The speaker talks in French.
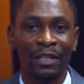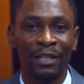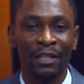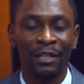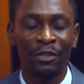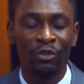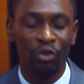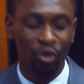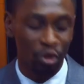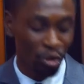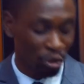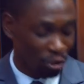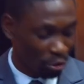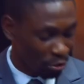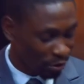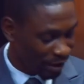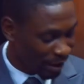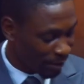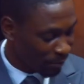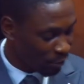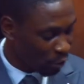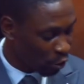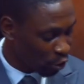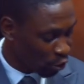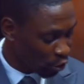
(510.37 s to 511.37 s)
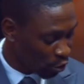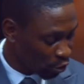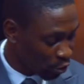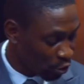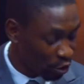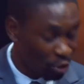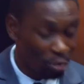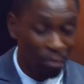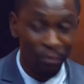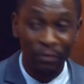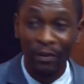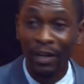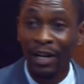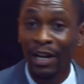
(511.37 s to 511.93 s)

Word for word: C'est notre thème d'aujourd'hui qu'on va